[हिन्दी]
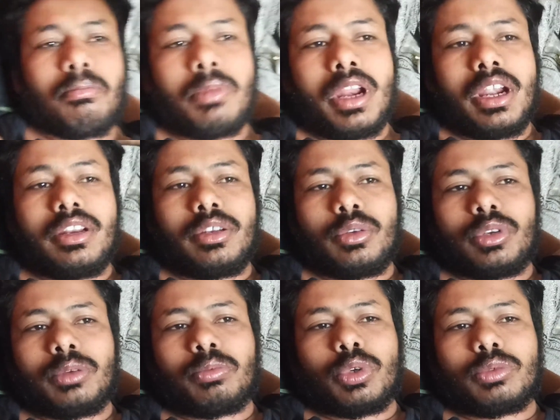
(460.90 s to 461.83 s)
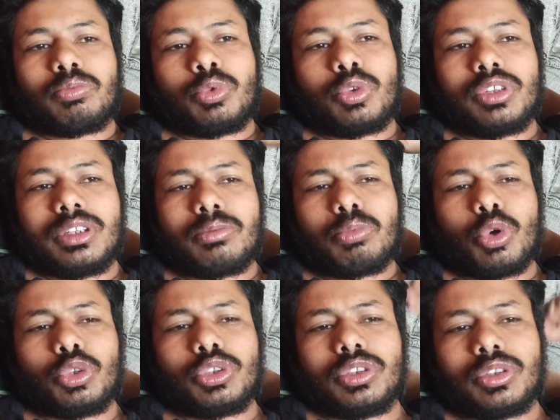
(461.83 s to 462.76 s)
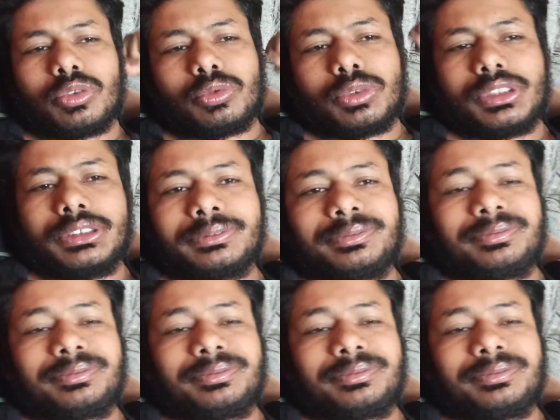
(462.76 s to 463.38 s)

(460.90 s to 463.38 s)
बैंड नहीं हो रहे बहुत मोड़ नहीं रहे बहुत ही दर्द हो रहा है